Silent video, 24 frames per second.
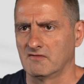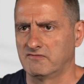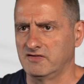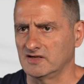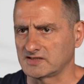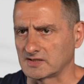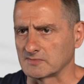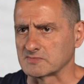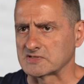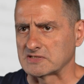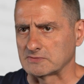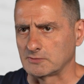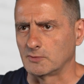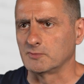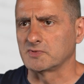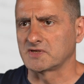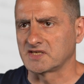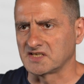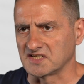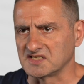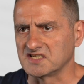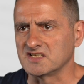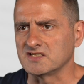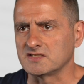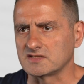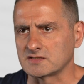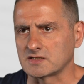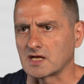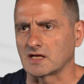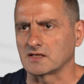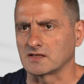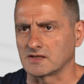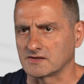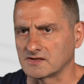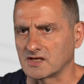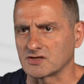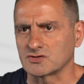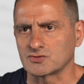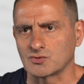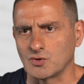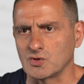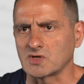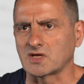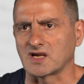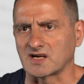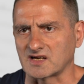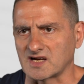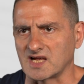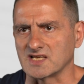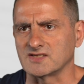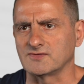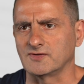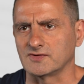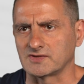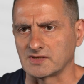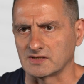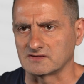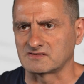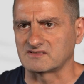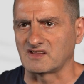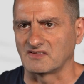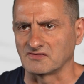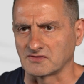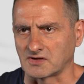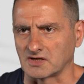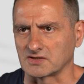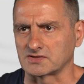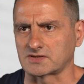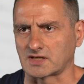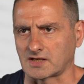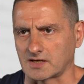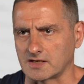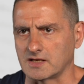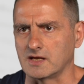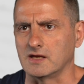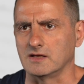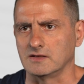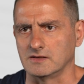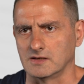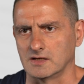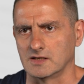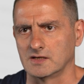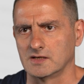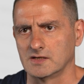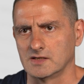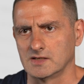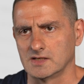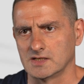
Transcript: в этом самом Киргизстане насколько развито танкостроение,